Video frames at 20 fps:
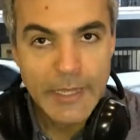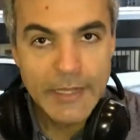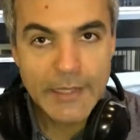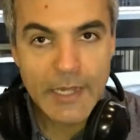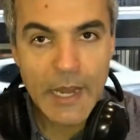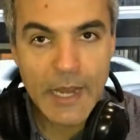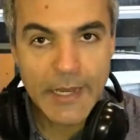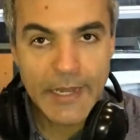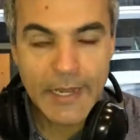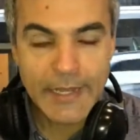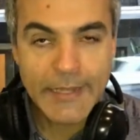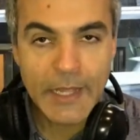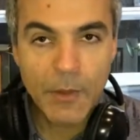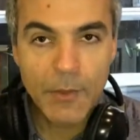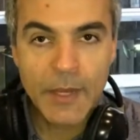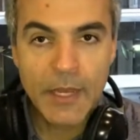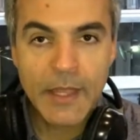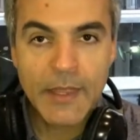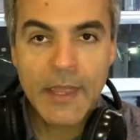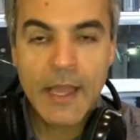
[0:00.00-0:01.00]
trae
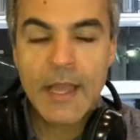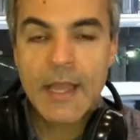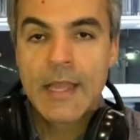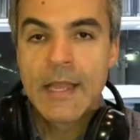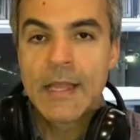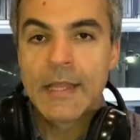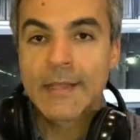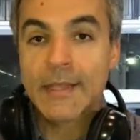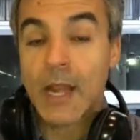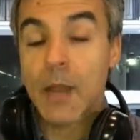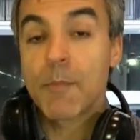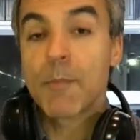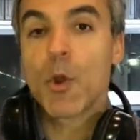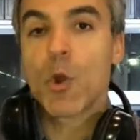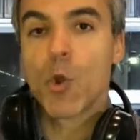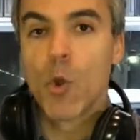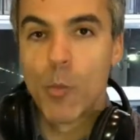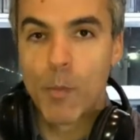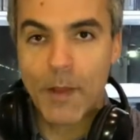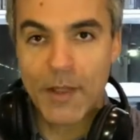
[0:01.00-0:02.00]
inestabilidad, trae
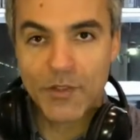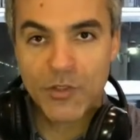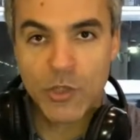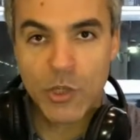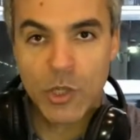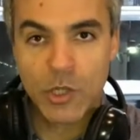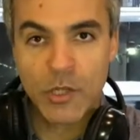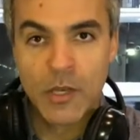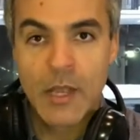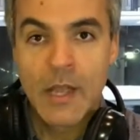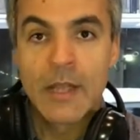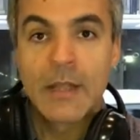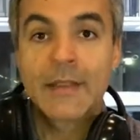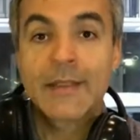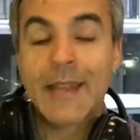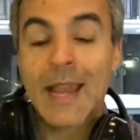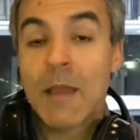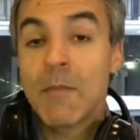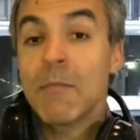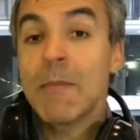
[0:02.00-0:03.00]
preocupación,
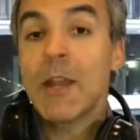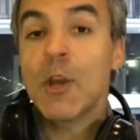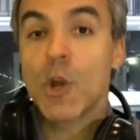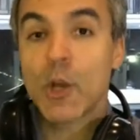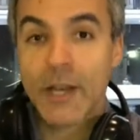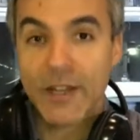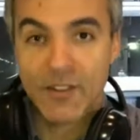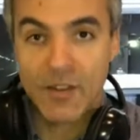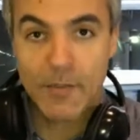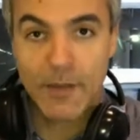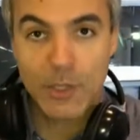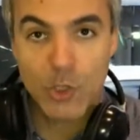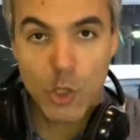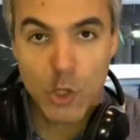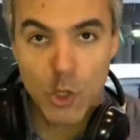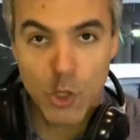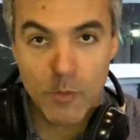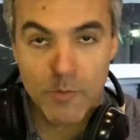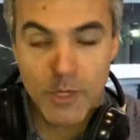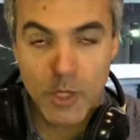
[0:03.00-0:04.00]
trae menos crecimiento
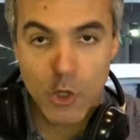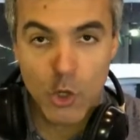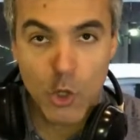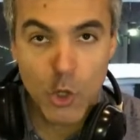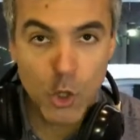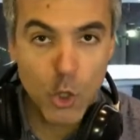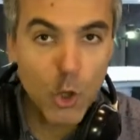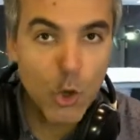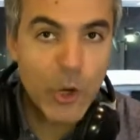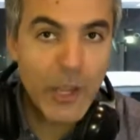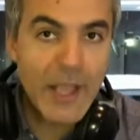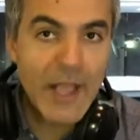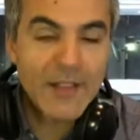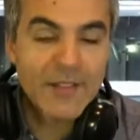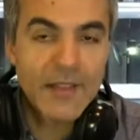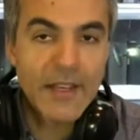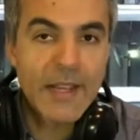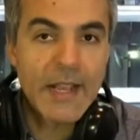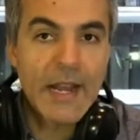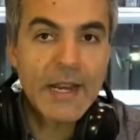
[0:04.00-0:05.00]
económico, lo que
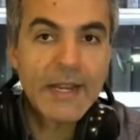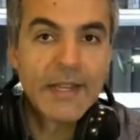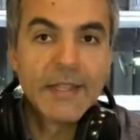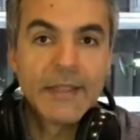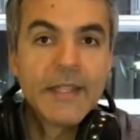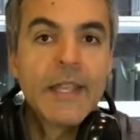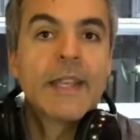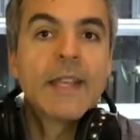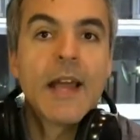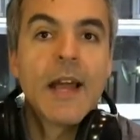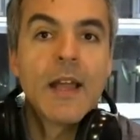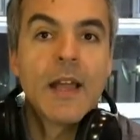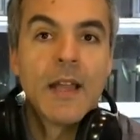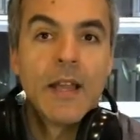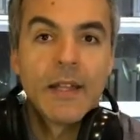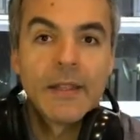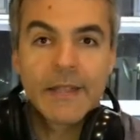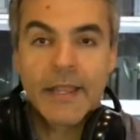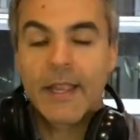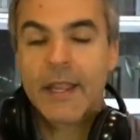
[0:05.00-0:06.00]
hace que Argentina
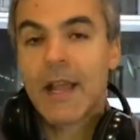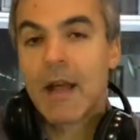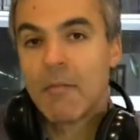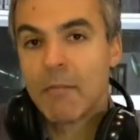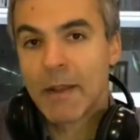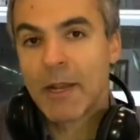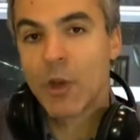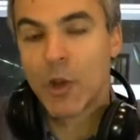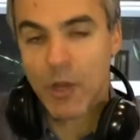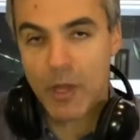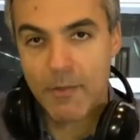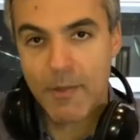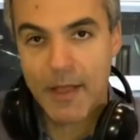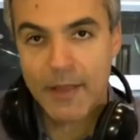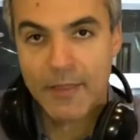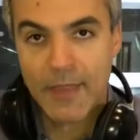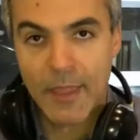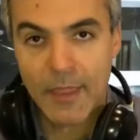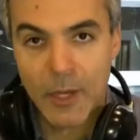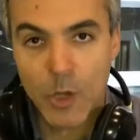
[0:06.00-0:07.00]
tenga menos
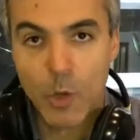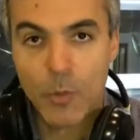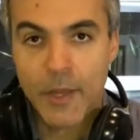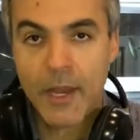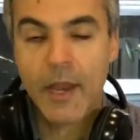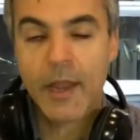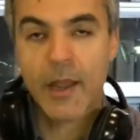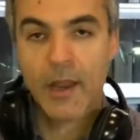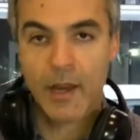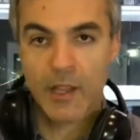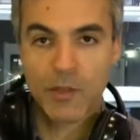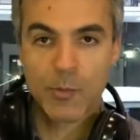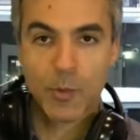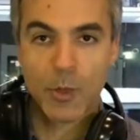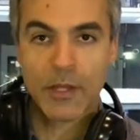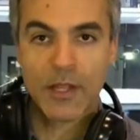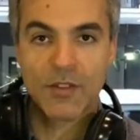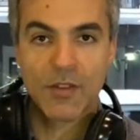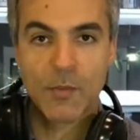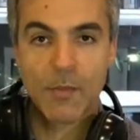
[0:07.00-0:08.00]
demanda de los bienes que le
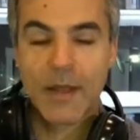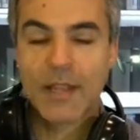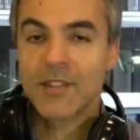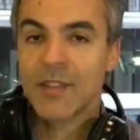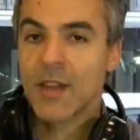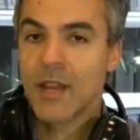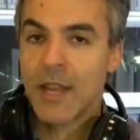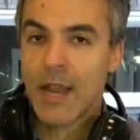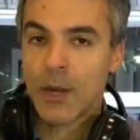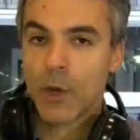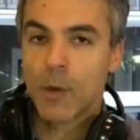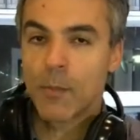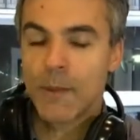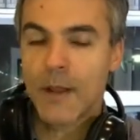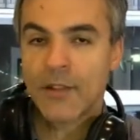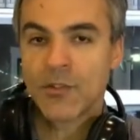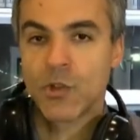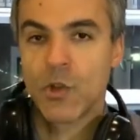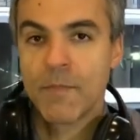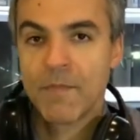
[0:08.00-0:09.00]
exporta a ese país. En el largo
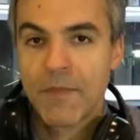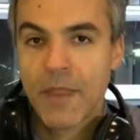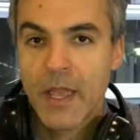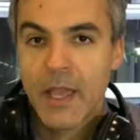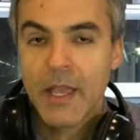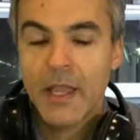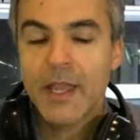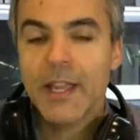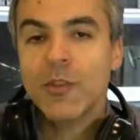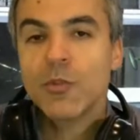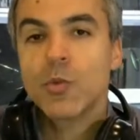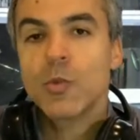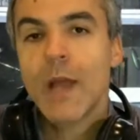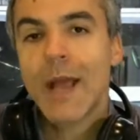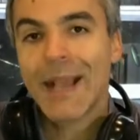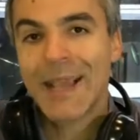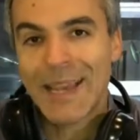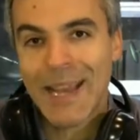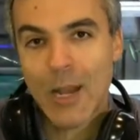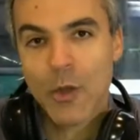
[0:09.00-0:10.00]
plazo es
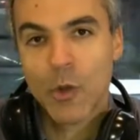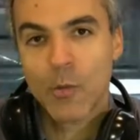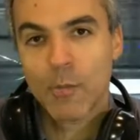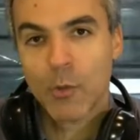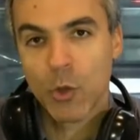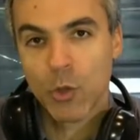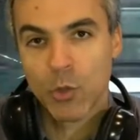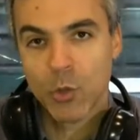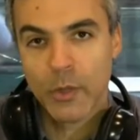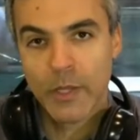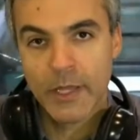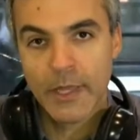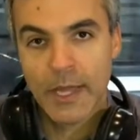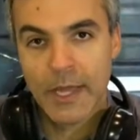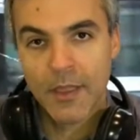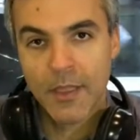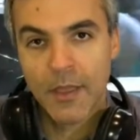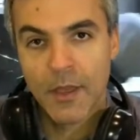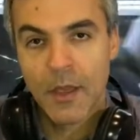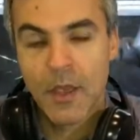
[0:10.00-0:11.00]
una gran
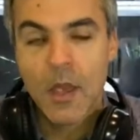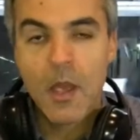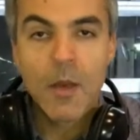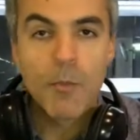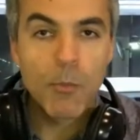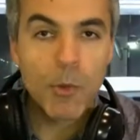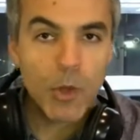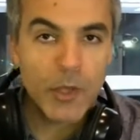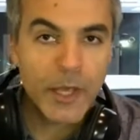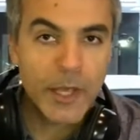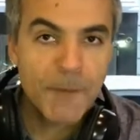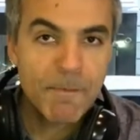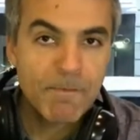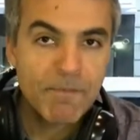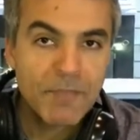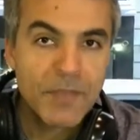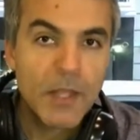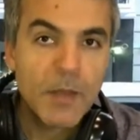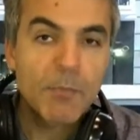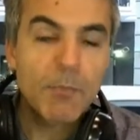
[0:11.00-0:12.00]
oportunidad. ¿Por qué?
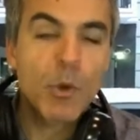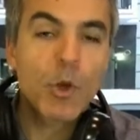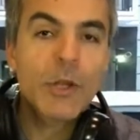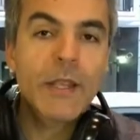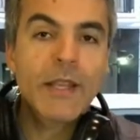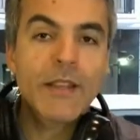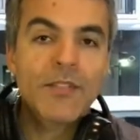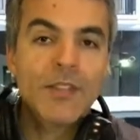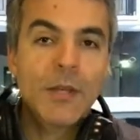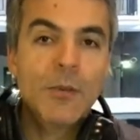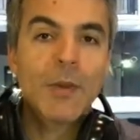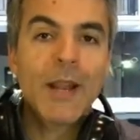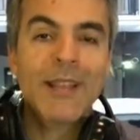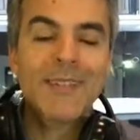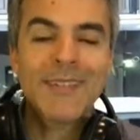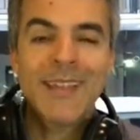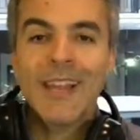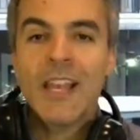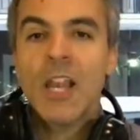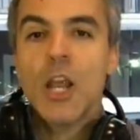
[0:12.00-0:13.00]
Porque si
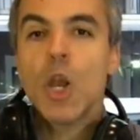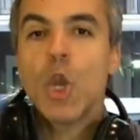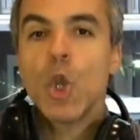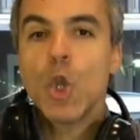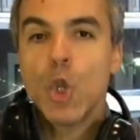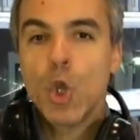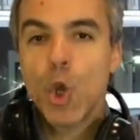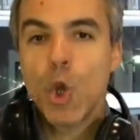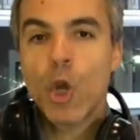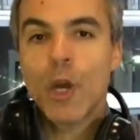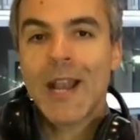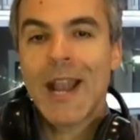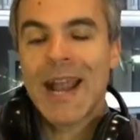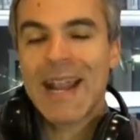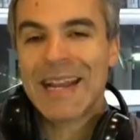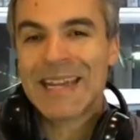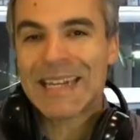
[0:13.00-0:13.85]
Brasil logra